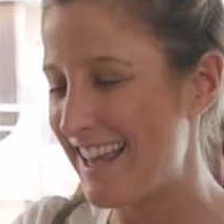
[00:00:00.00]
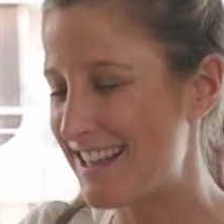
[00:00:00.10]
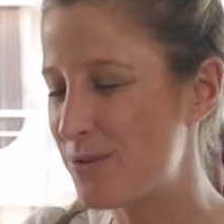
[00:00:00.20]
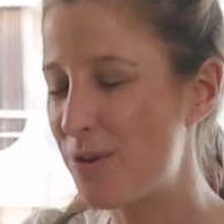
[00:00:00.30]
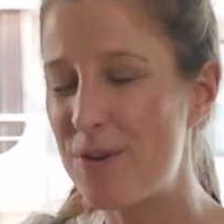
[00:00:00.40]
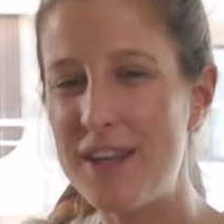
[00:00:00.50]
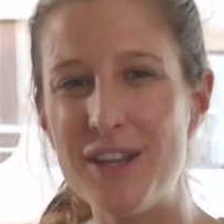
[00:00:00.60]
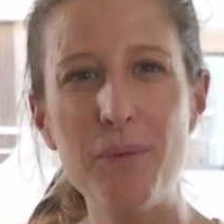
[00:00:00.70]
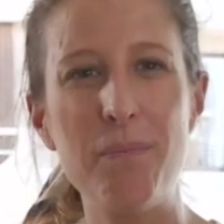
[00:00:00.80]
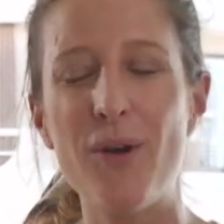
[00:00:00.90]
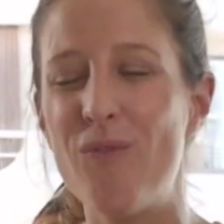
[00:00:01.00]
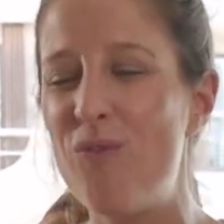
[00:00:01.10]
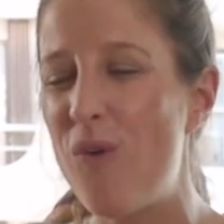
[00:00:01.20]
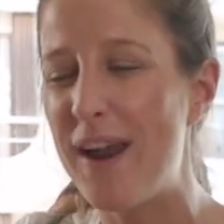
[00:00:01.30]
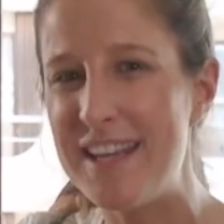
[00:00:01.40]
y hacer unos rollitos pero
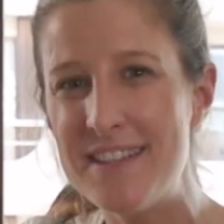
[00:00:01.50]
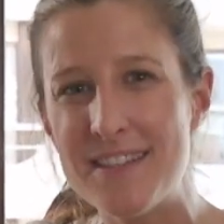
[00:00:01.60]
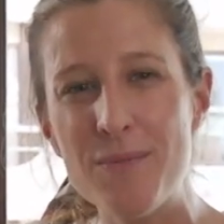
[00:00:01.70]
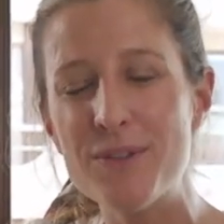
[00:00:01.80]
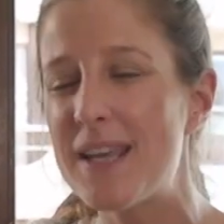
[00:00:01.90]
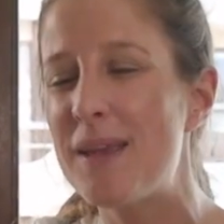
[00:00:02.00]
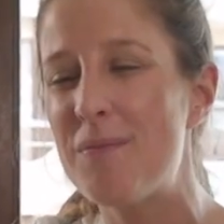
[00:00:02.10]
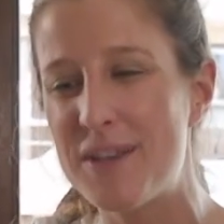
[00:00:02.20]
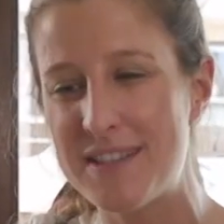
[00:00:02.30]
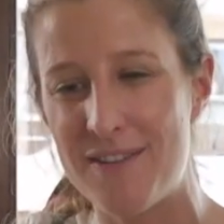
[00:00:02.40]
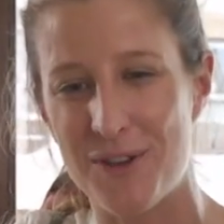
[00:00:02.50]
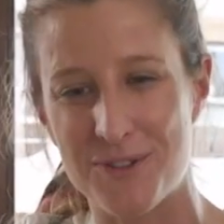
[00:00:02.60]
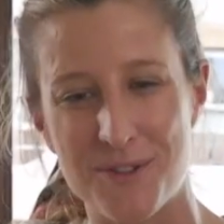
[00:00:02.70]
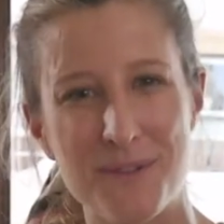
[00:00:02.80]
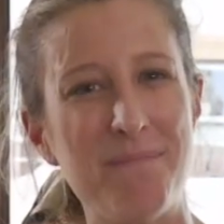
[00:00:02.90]
buenísimos y muy
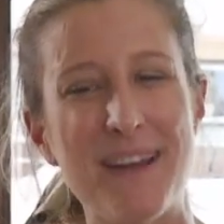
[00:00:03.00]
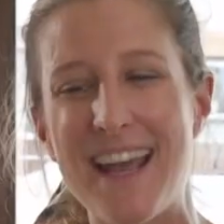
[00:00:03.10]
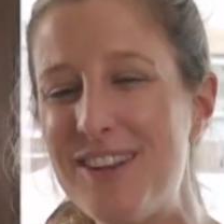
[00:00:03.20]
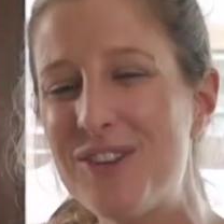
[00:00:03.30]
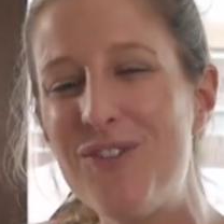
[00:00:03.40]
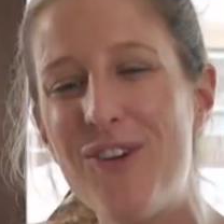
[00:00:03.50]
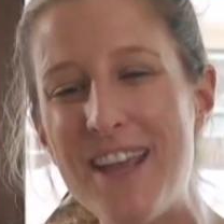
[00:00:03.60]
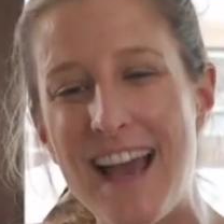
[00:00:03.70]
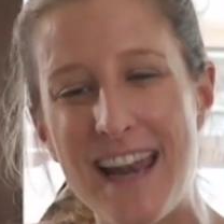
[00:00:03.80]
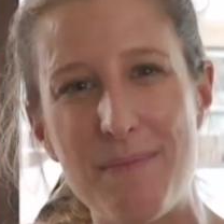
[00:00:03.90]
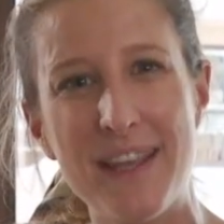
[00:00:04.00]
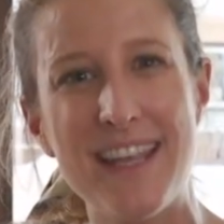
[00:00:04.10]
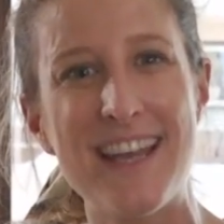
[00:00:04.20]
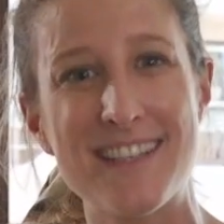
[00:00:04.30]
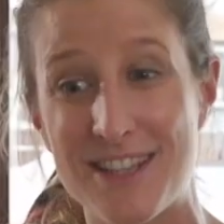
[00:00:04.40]
sabrosos. Para esto voy a la página de